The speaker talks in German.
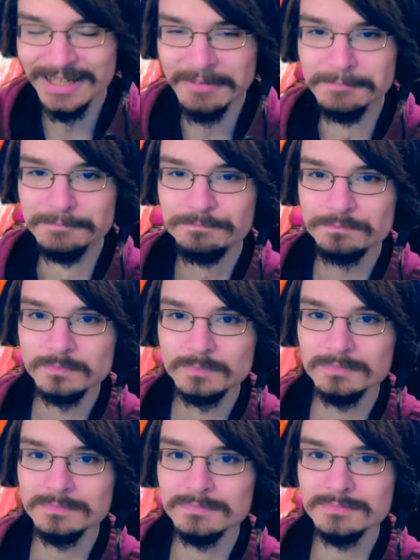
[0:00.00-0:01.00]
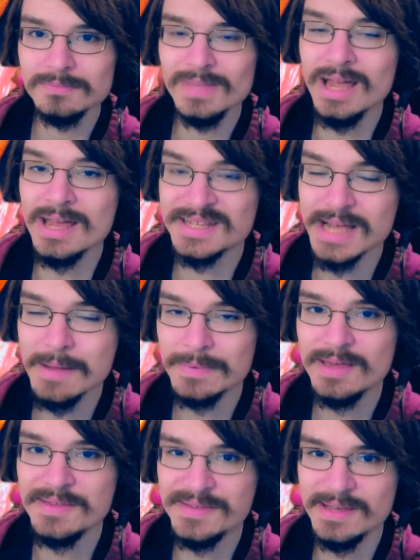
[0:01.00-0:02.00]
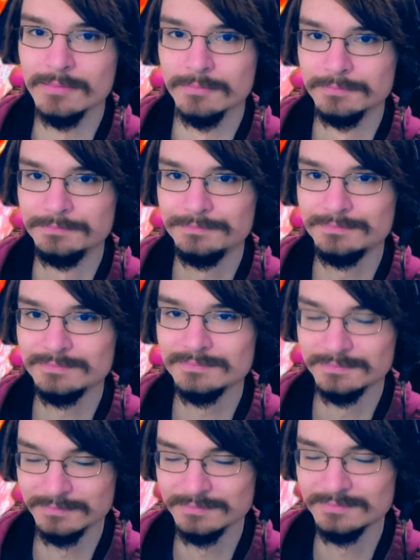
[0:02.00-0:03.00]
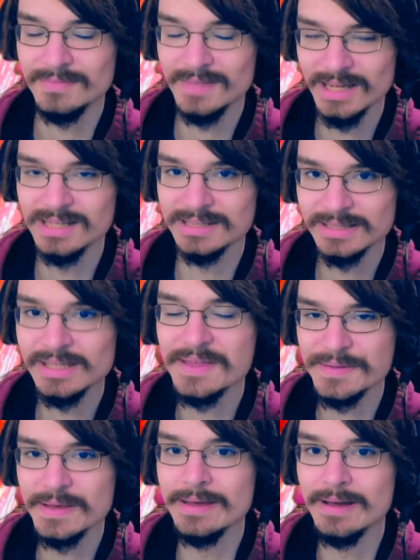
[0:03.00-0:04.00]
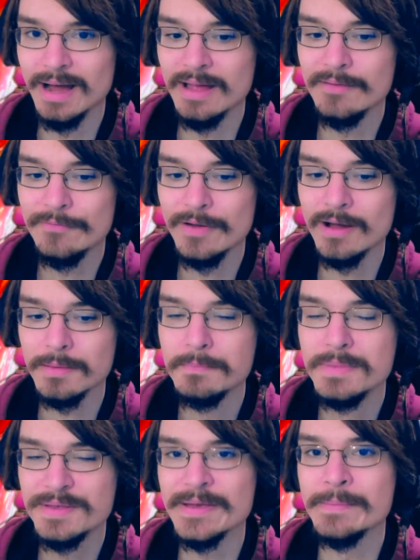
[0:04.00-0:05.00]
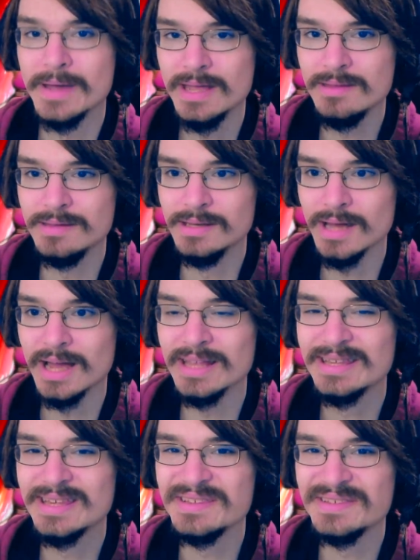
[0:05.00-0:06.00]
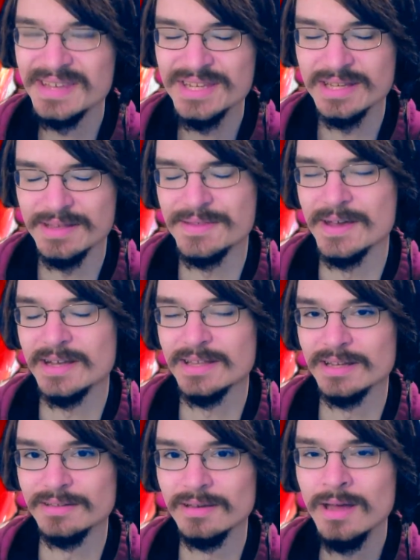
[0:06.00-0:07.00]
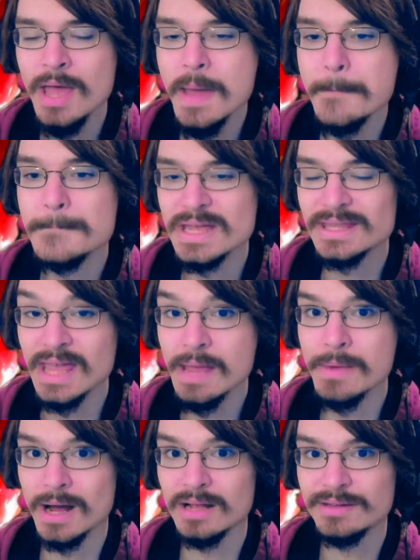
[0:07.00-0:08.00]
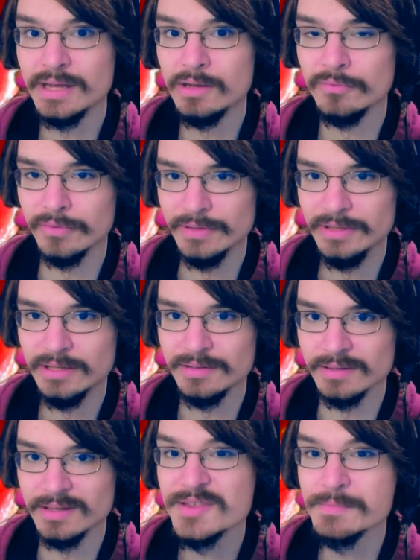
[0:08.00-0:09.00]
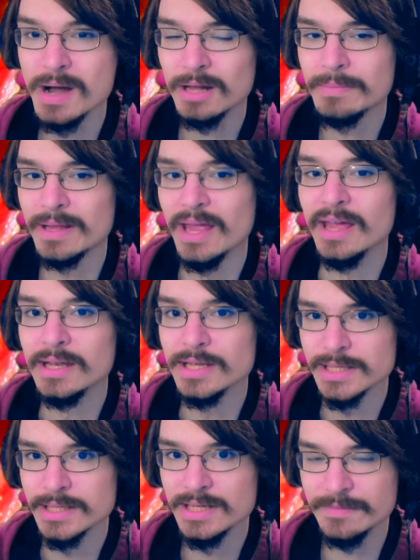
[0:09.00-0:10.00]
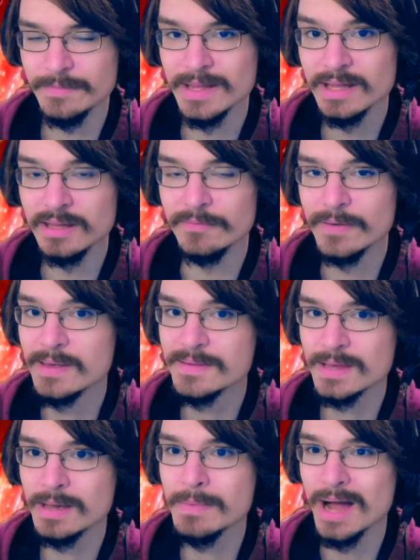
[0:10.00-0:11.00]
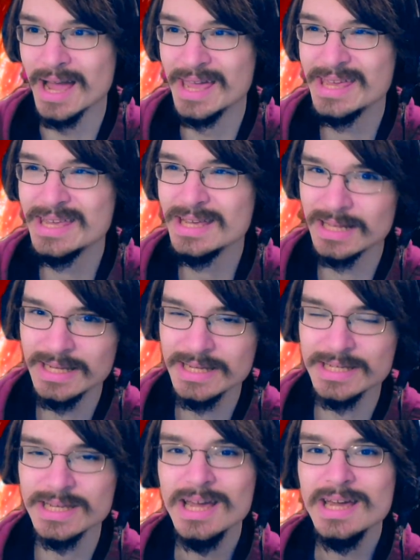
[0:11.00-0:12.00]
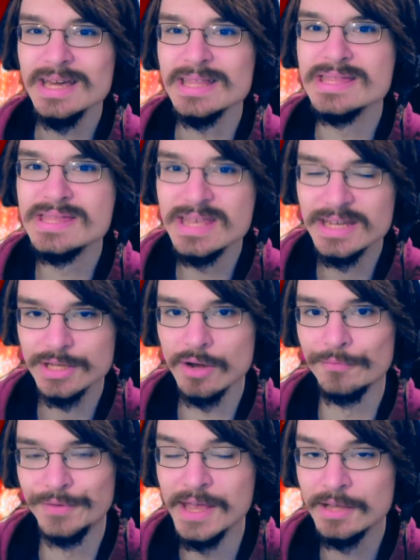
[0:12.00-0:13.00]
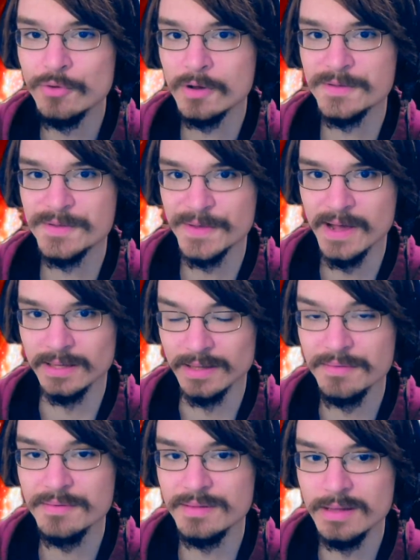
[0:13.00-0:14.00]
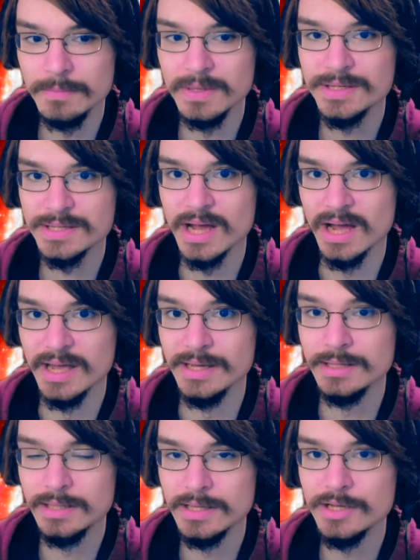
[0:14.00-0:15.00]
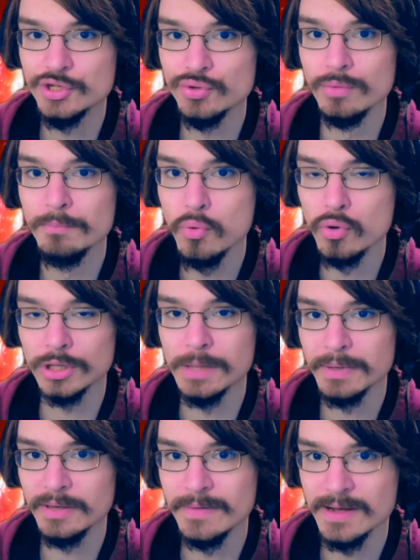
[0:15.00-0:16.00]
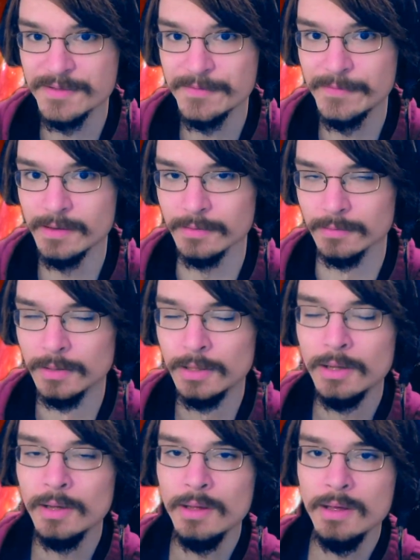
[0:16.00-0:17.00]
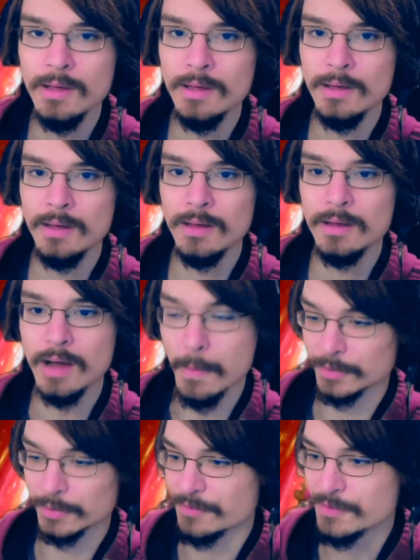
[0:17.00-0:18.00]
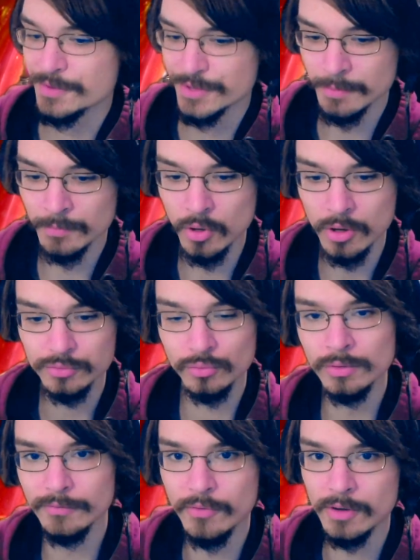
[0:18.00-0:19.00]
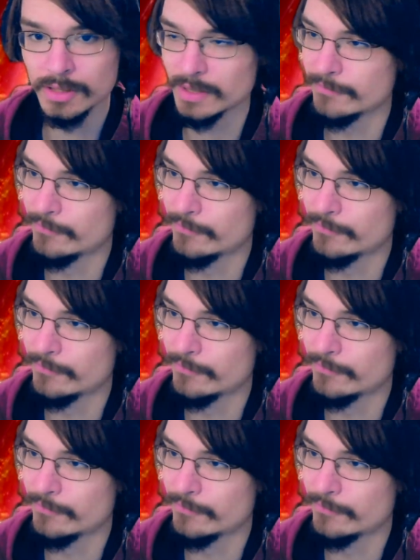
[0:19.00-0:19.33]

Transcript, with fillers: ähm, ich habe gesehen, dass er einfach mit seinem Handy ein Gesicht gezeigt hatte, mit dem er halt telefonierte. Das macht man eigentlich nicht, wenn er die Facecam eigentlich nicht auf TikTok zeigt. Das ist nämlich eigentlich schon Bruch der Privatsphäre. Aber das ist dem Lord ohne Ford ja